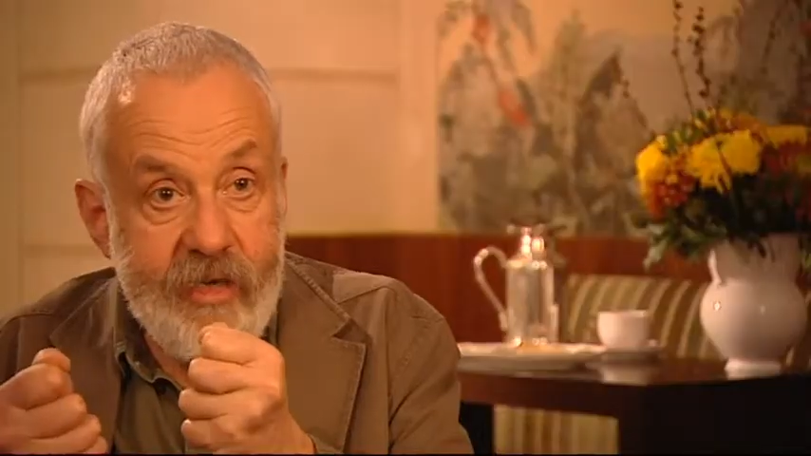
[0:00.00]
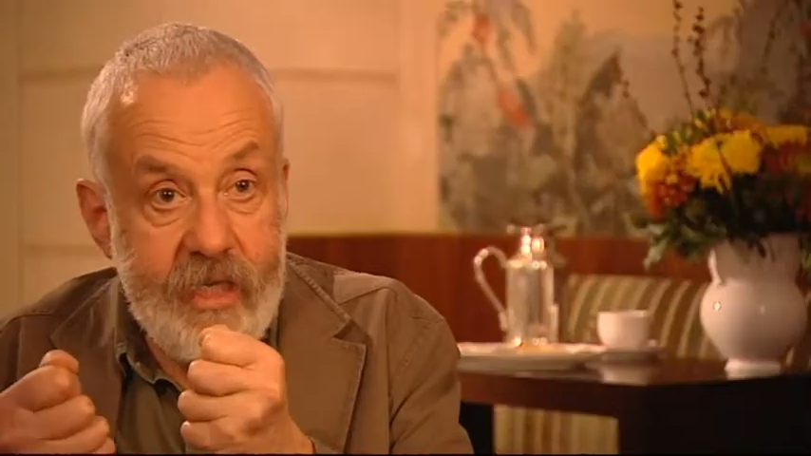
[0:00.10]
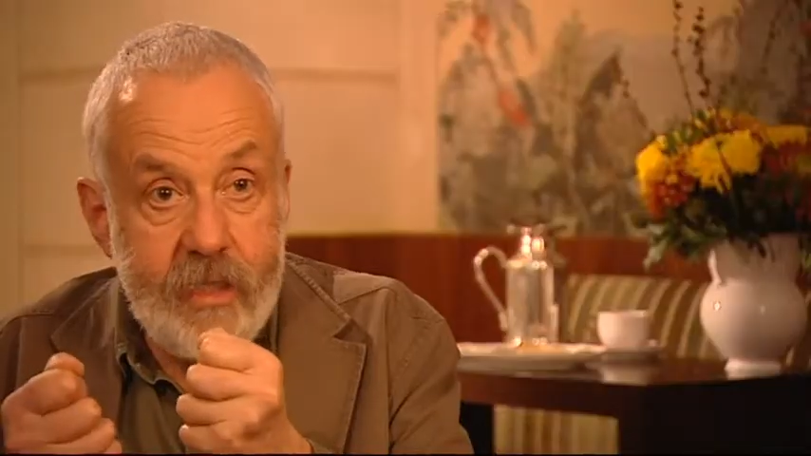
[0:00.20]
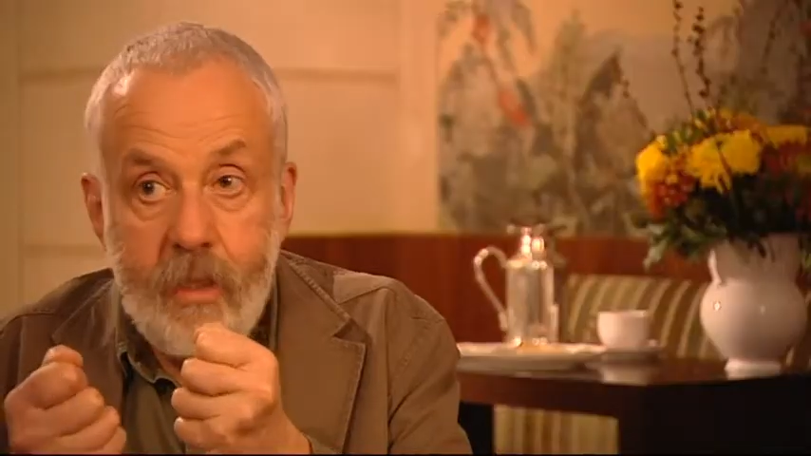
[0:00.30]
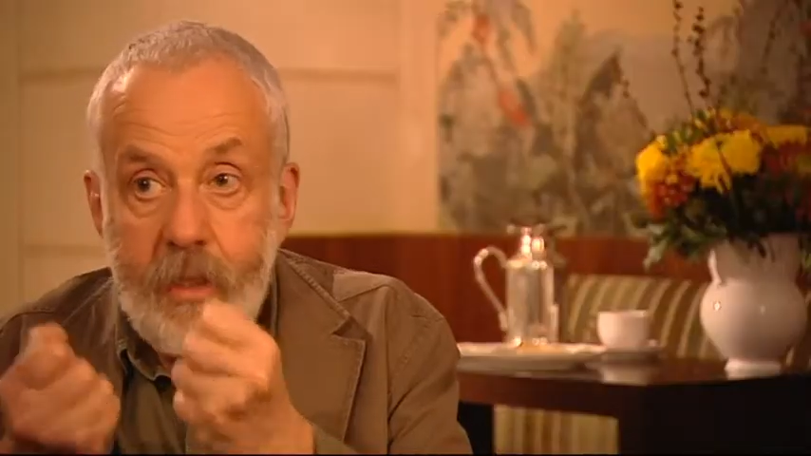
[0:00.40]
dort
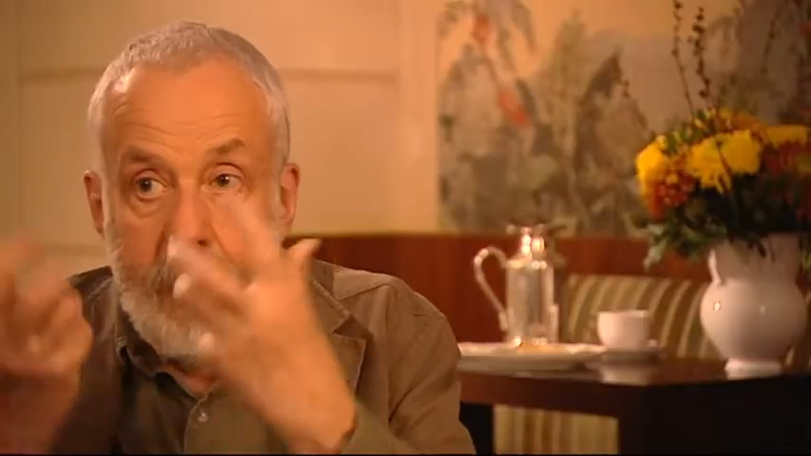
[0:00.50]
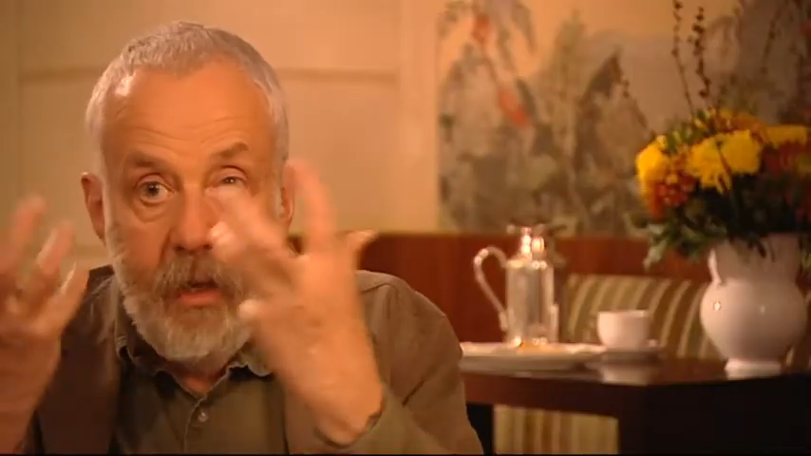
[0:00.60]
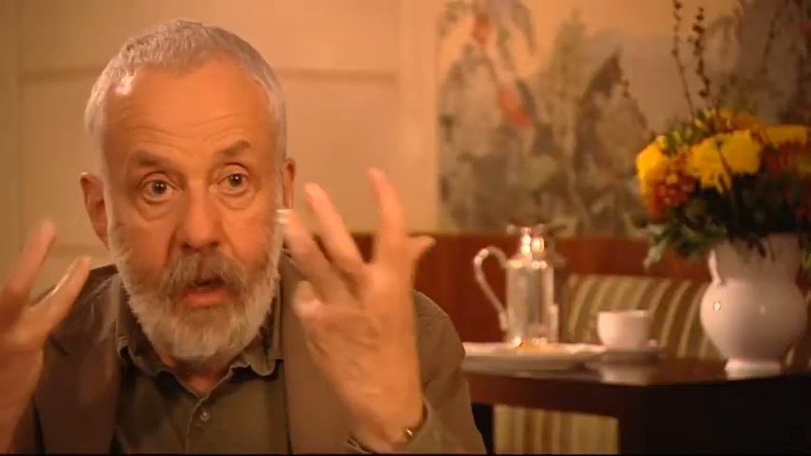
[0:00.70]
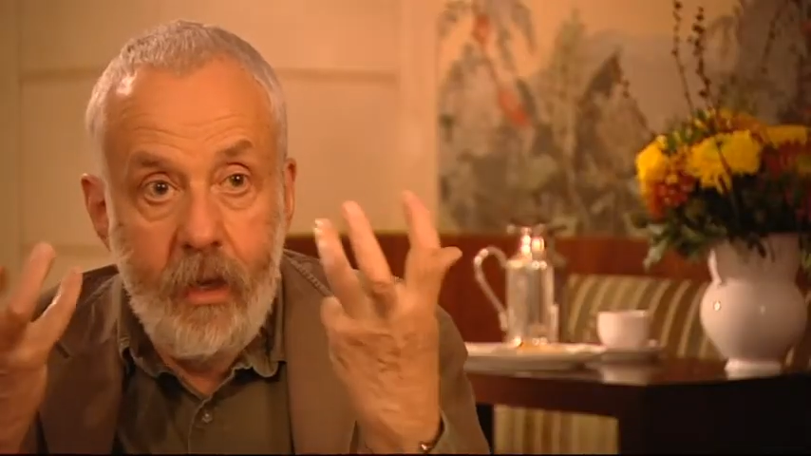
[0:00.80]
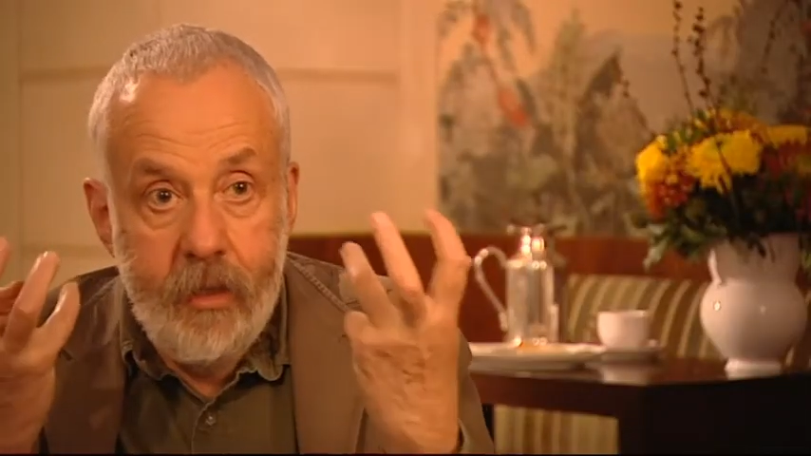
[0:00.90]
zu
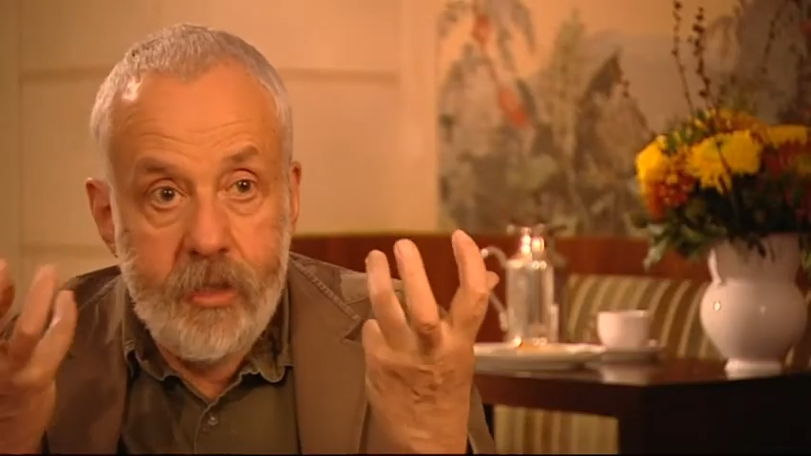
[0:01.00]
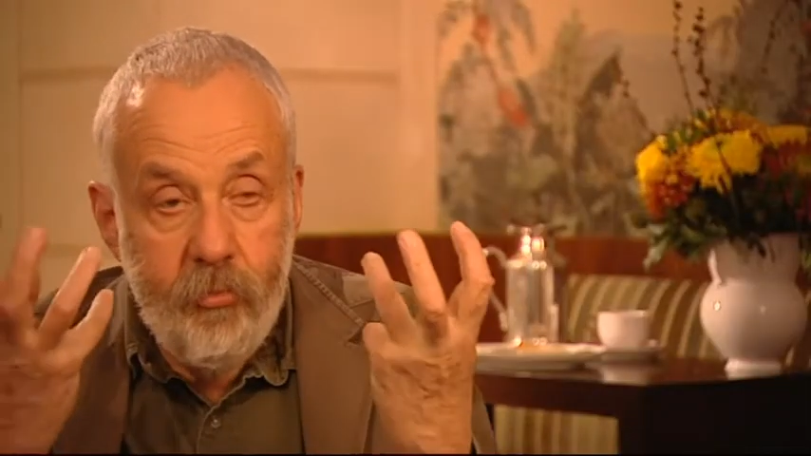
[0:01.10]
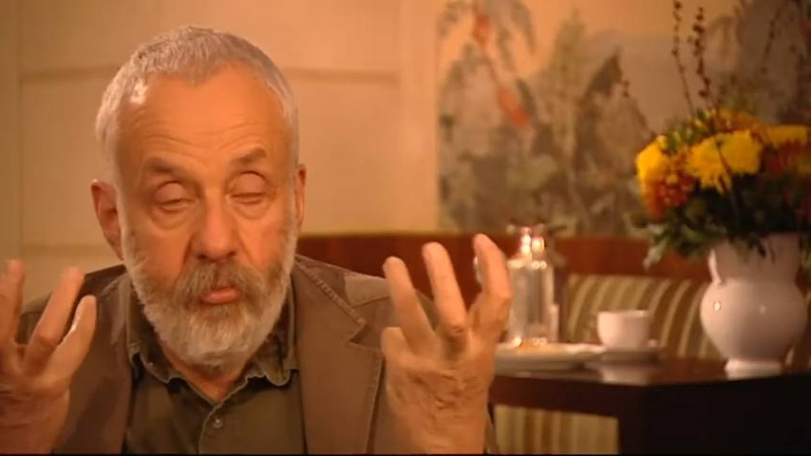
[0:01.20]
atmen